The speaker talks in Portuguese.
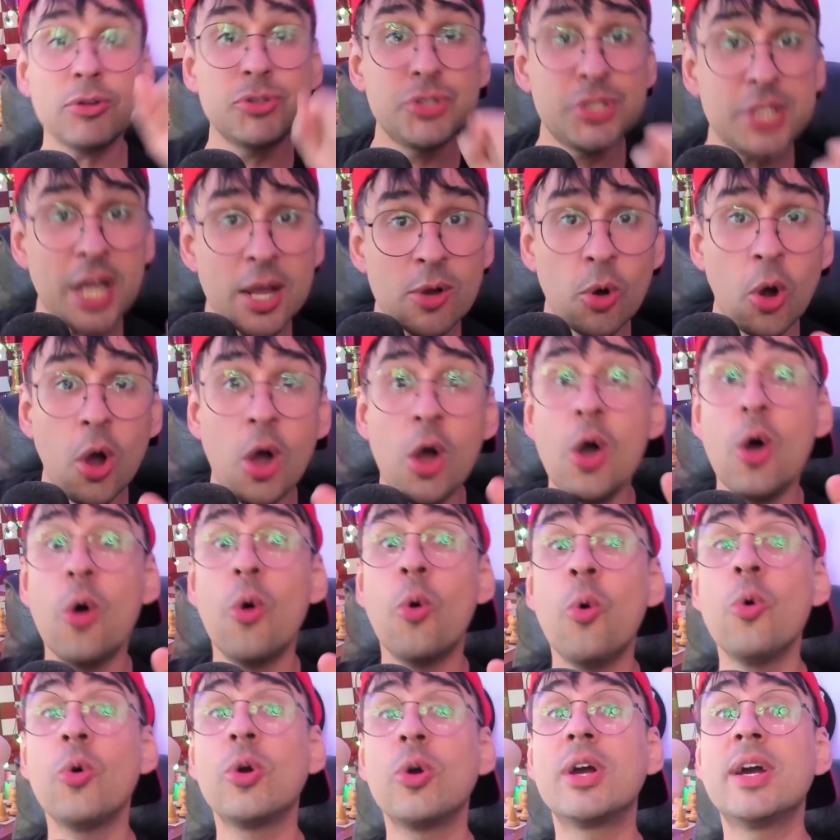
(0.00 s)
chegou
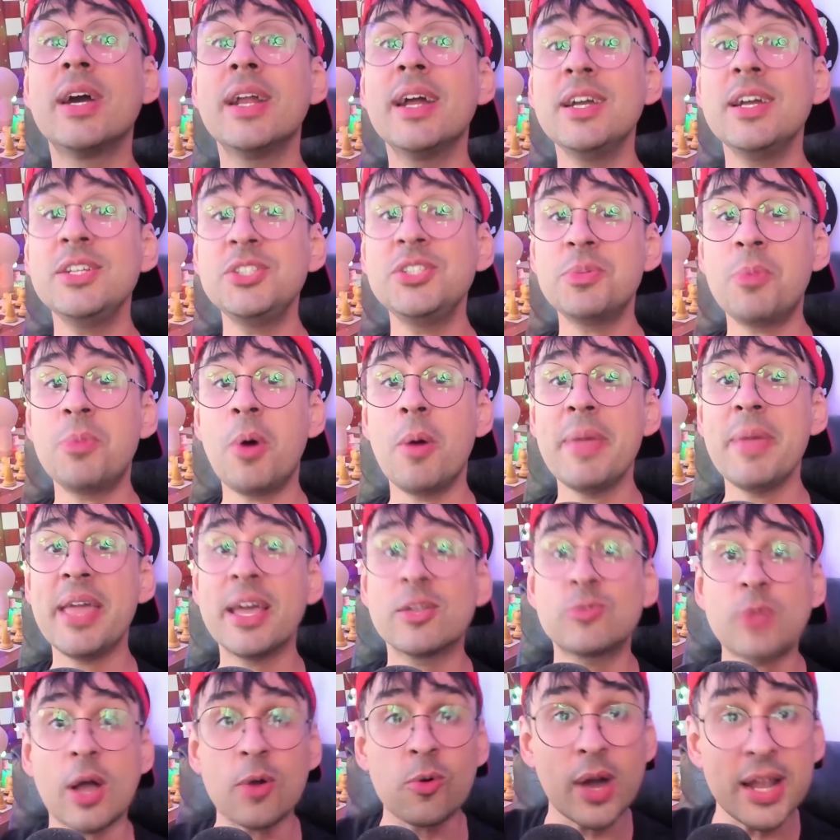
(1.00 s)
o grande
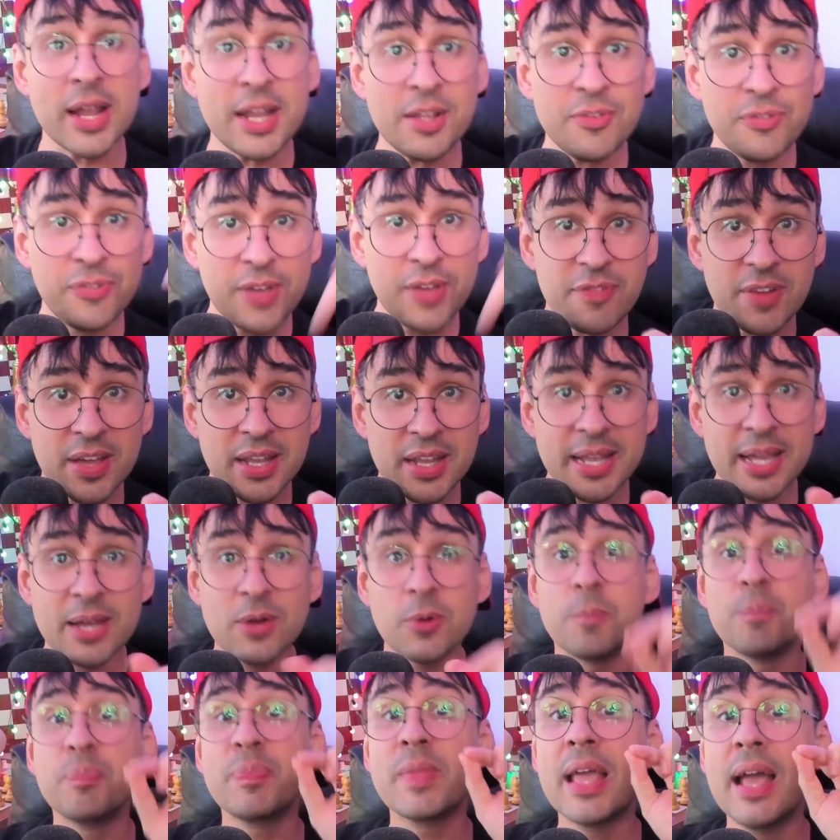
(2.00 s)
momento, agora em
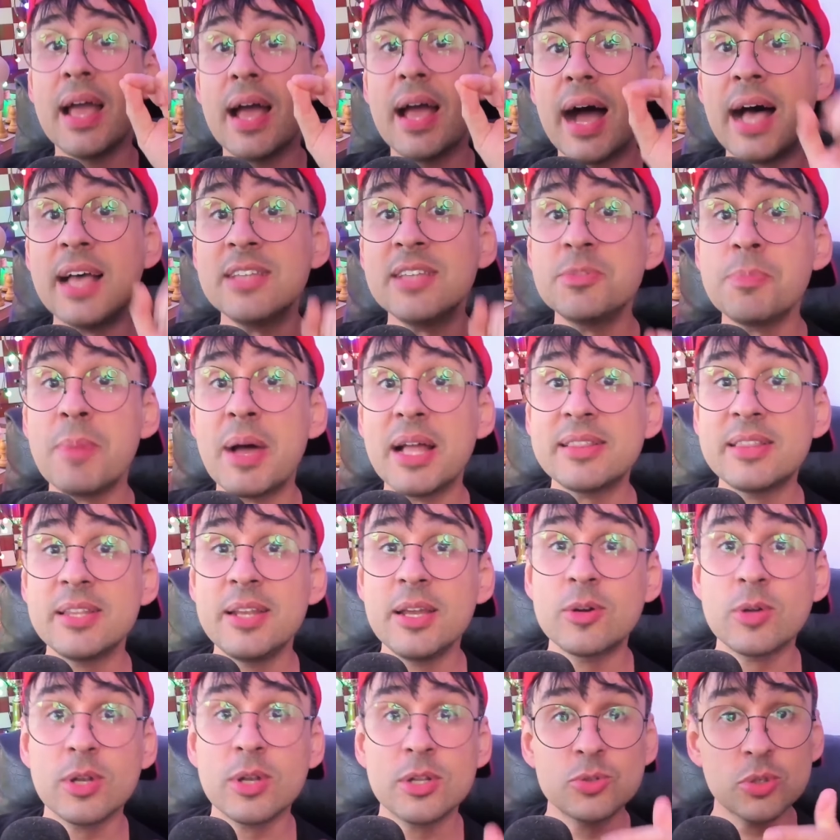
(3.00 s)
fevereiro. As
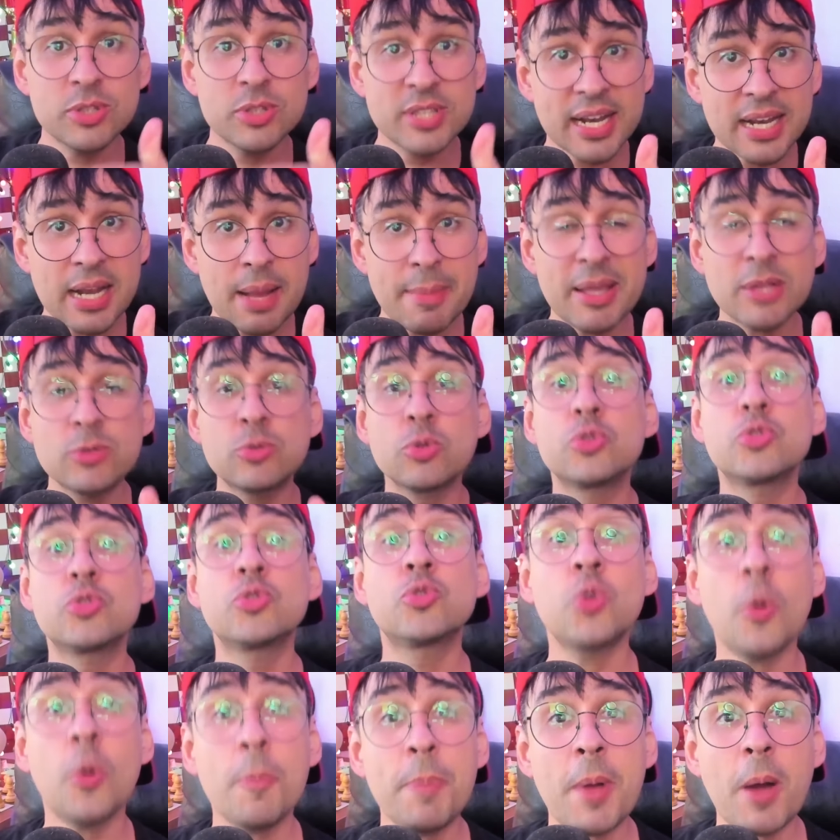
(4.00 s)
matrículas do treinamento
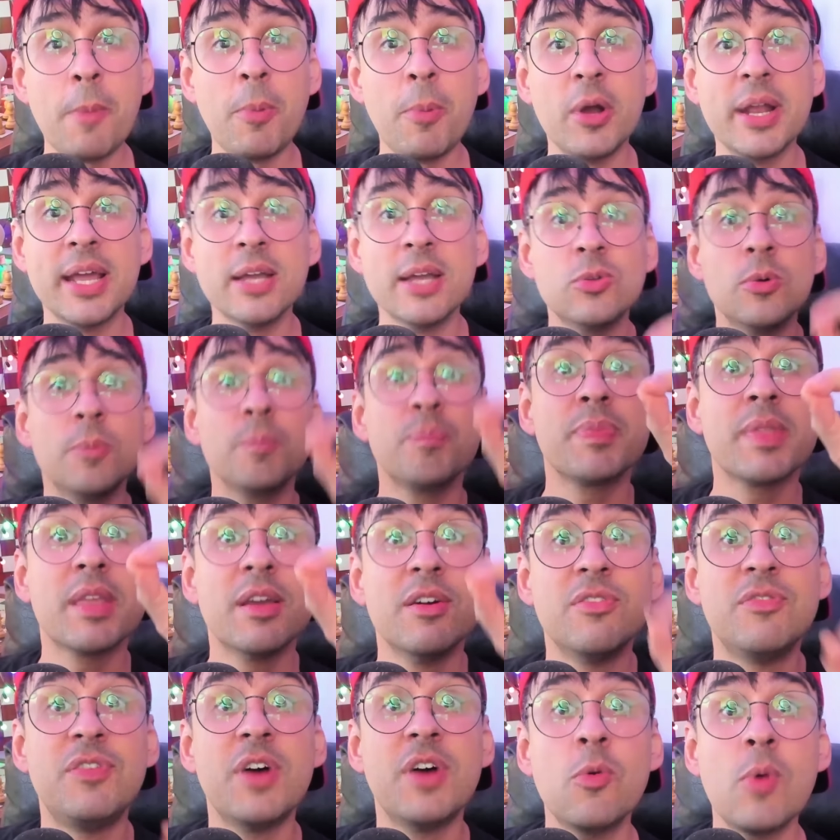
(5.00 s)
Super Alboredo
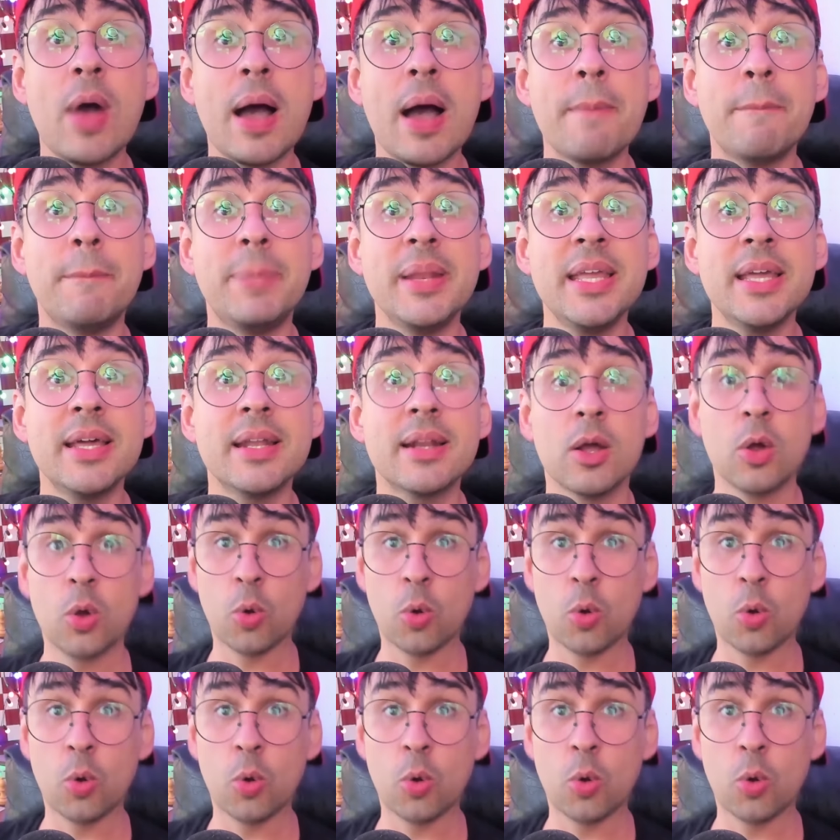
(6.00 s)
vão abrir.